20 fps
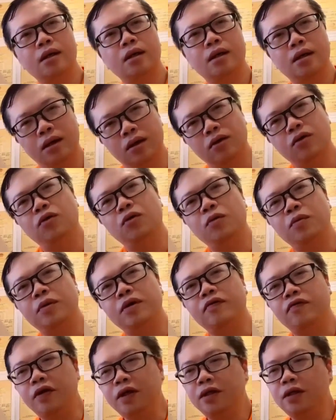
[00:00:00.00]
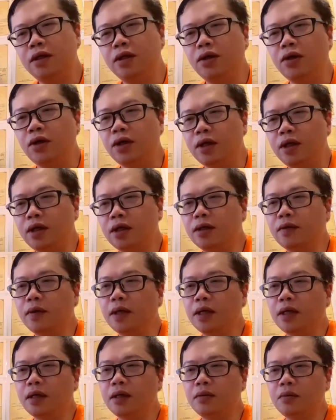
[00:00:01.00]
nếu mà vẫn chưa hỏi thì các
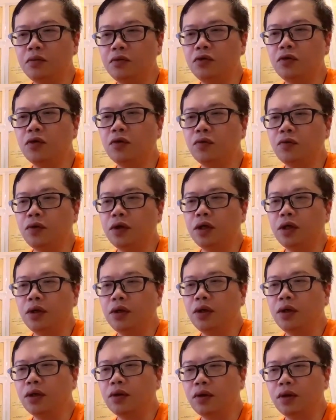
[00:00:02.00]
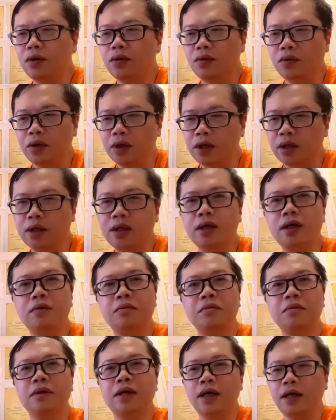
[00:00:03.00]
bạn mua quyến huyền
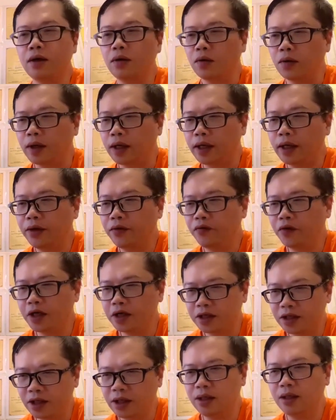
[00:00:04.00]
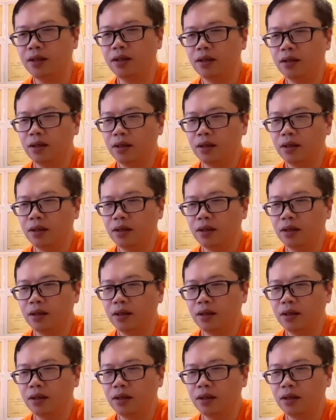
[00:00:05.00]
không đại quái vận chín